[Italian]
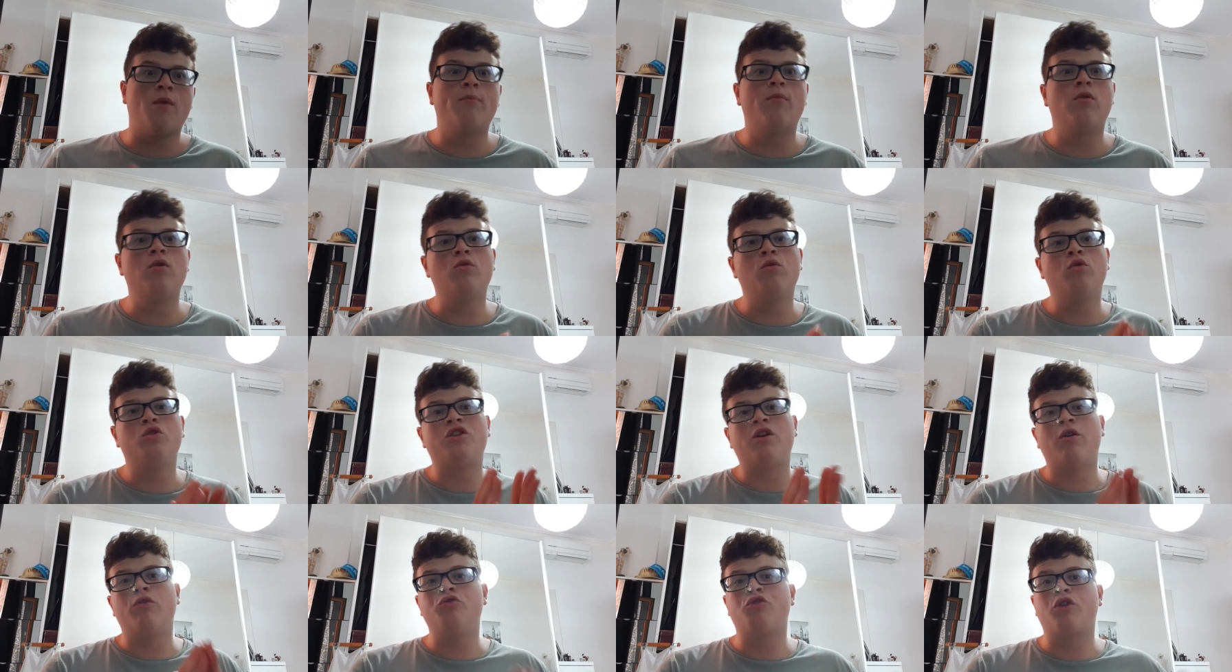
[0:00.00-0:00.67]

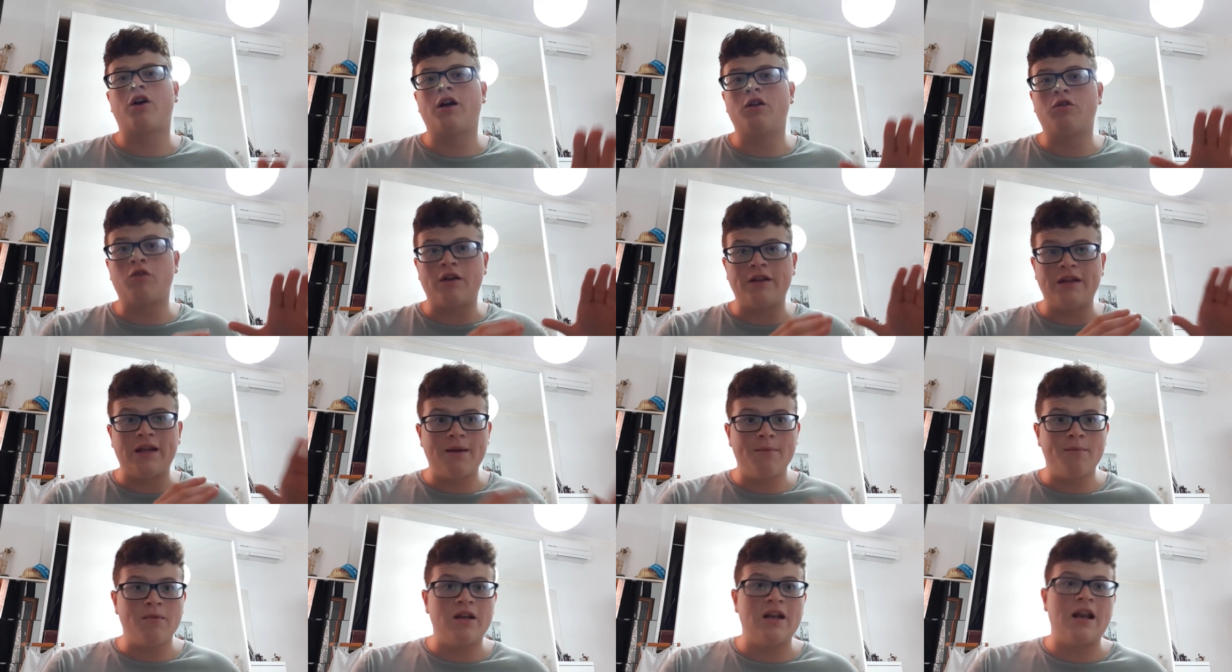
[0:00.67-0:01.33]
Bonucci è un giocatore
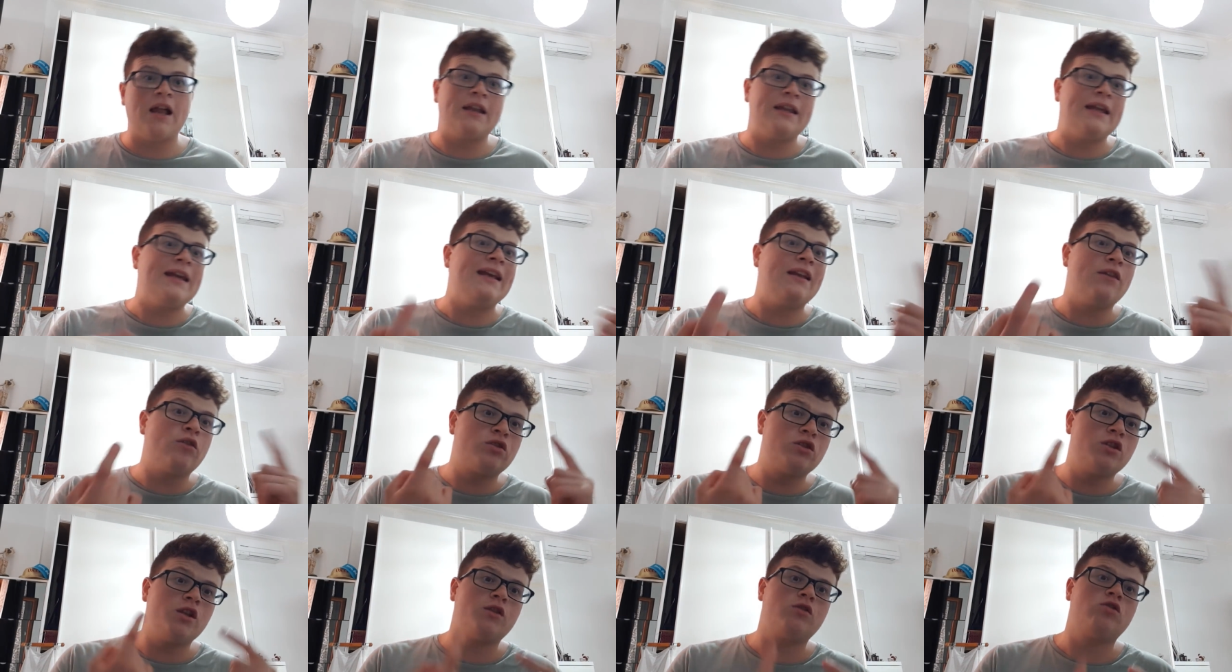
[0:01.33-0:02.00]
del Milan,
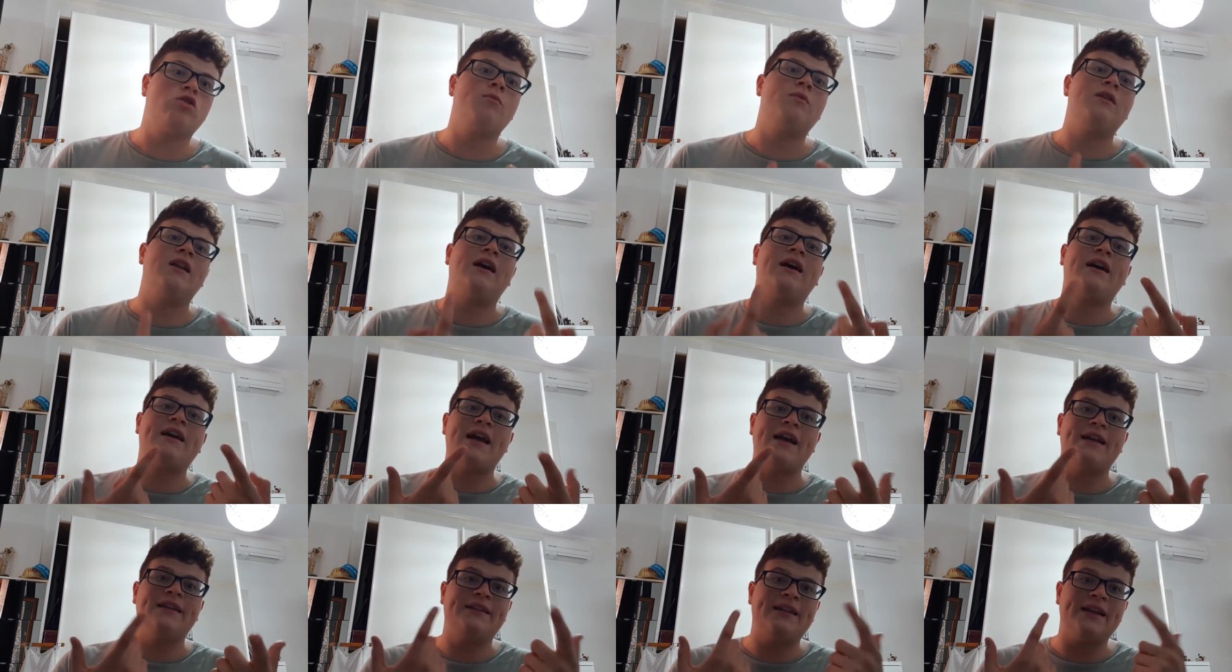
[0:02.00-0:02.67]
lo stesso Milan
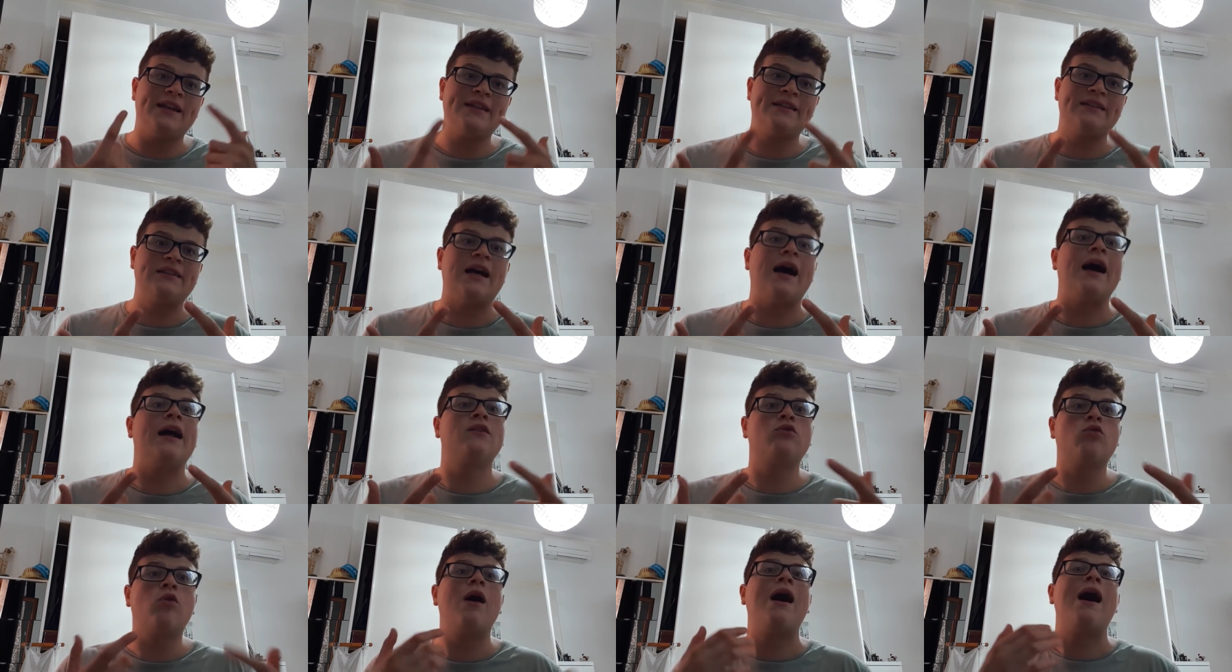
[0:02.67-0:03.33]
che è
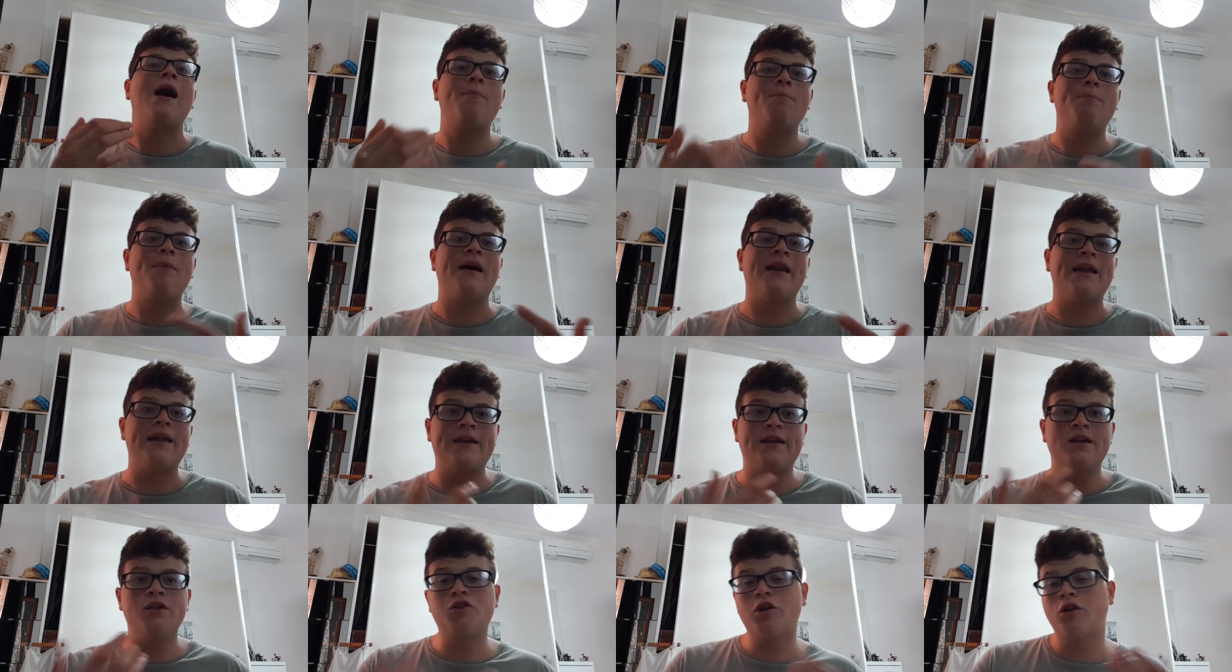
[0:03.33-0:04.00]
interessato a
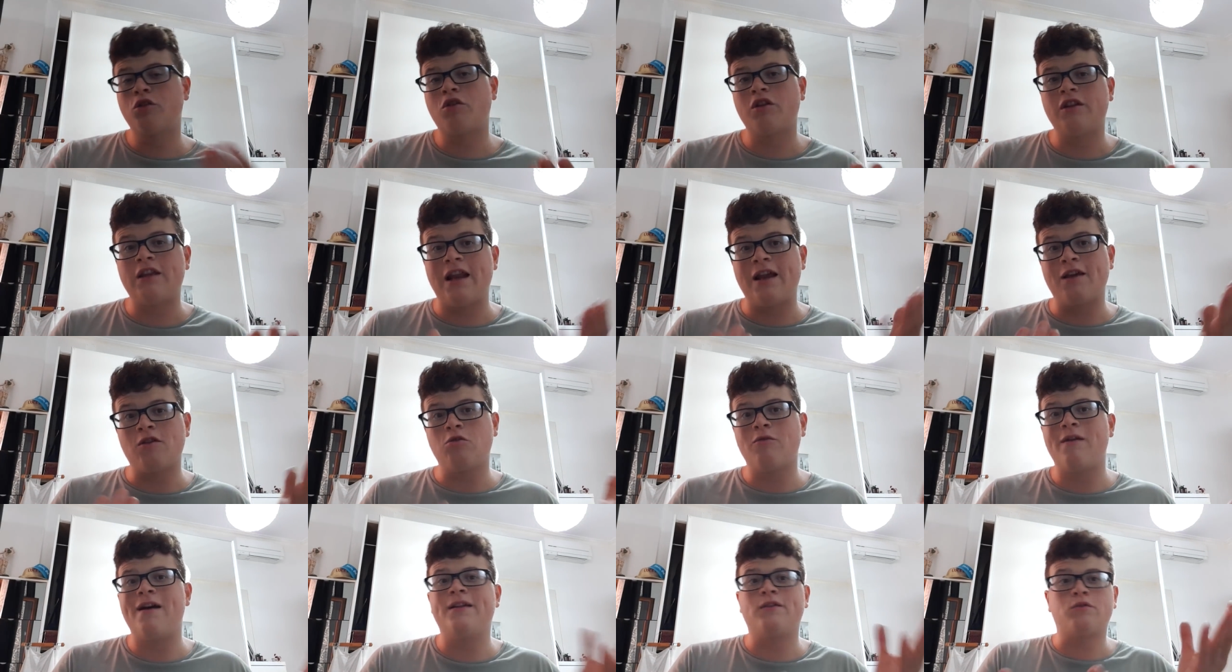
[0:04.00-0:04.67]
parecchi giocatori della
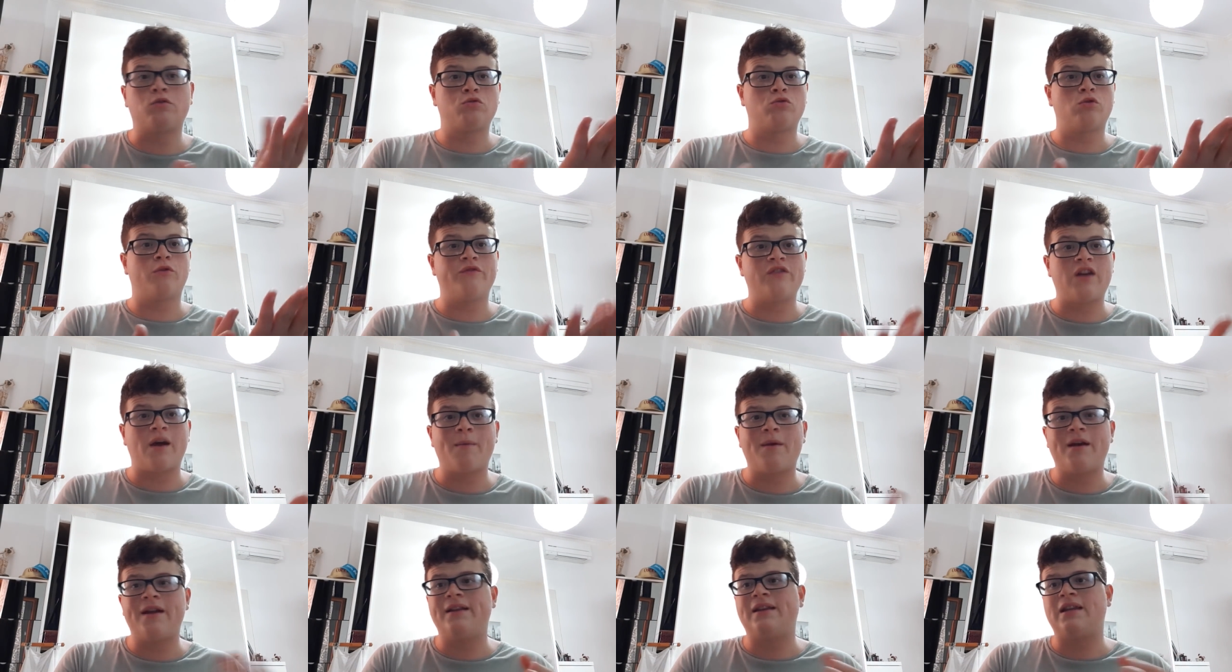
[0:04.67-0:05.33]
Juventus
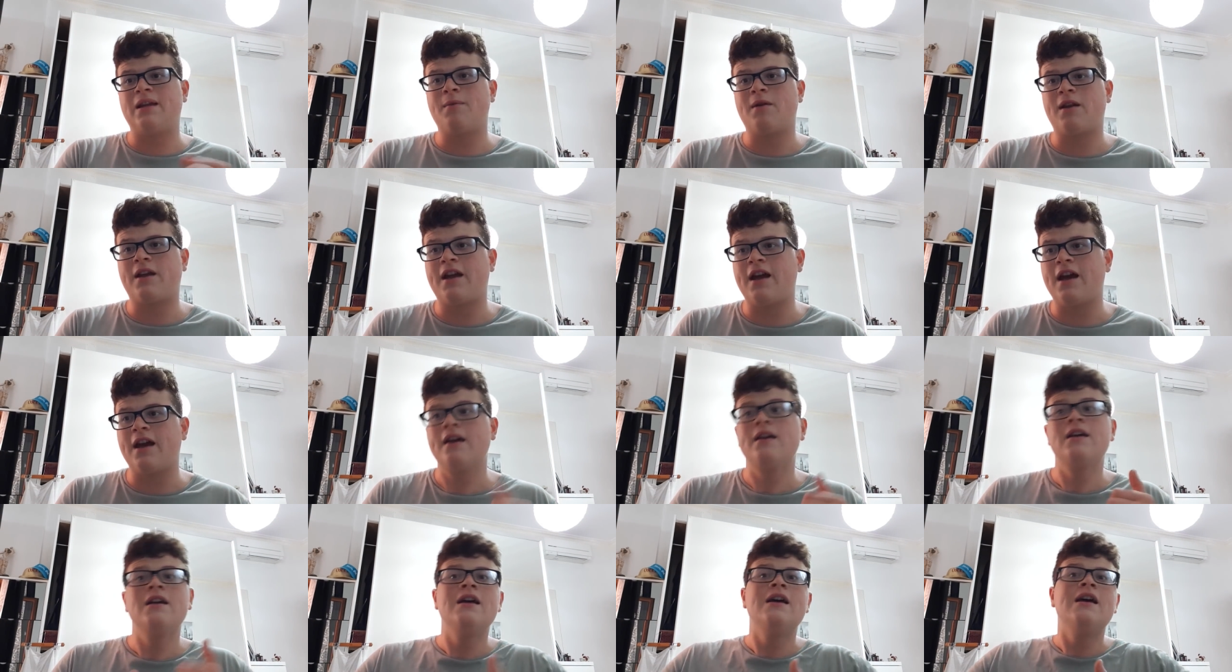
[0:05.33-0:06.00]
ovviamente
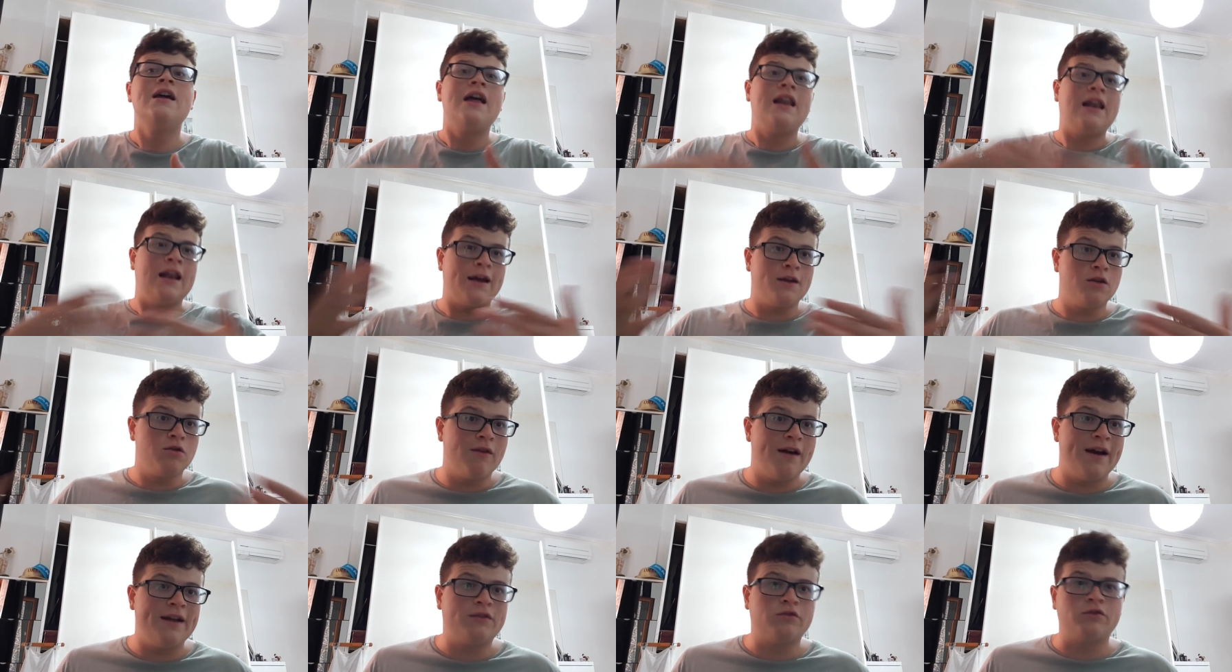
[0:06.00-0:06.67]
perché la
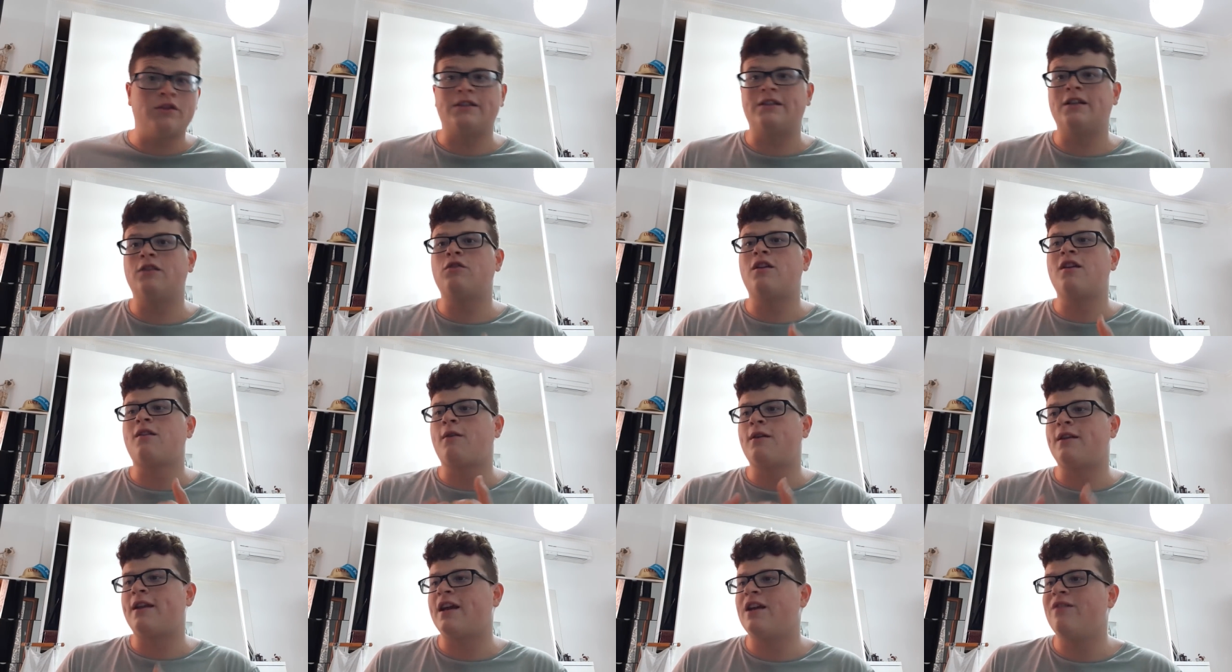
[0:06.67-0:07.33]
Juventus, essendo la
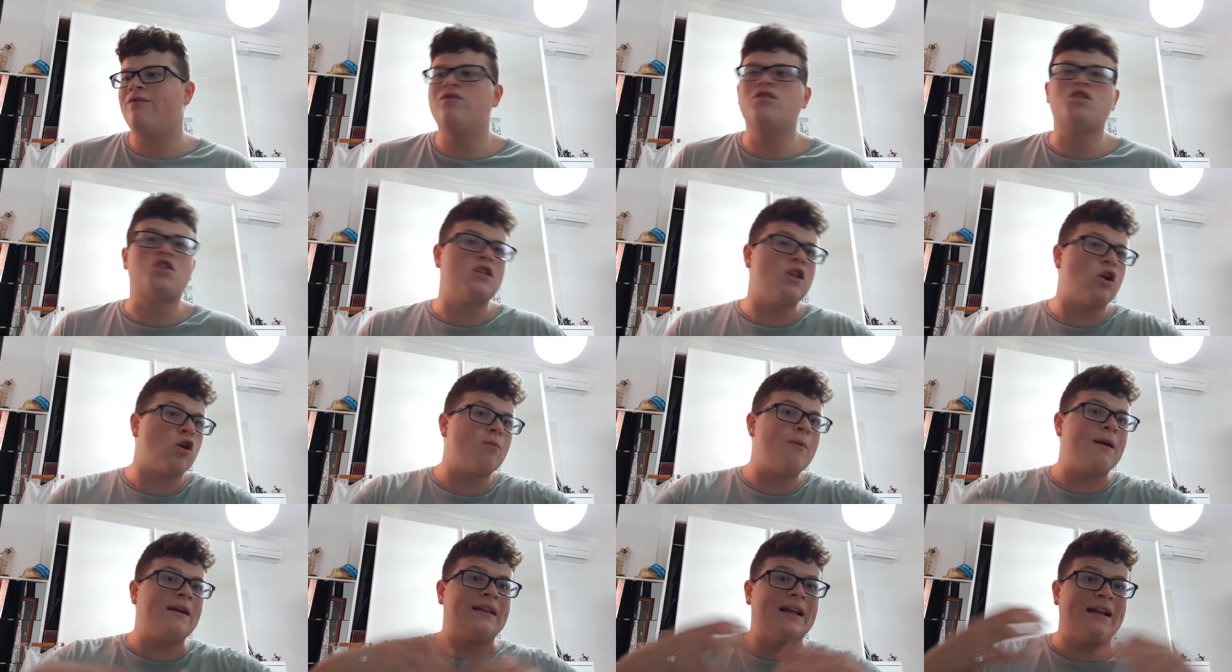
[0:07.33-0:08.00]
squadra che vince da ormai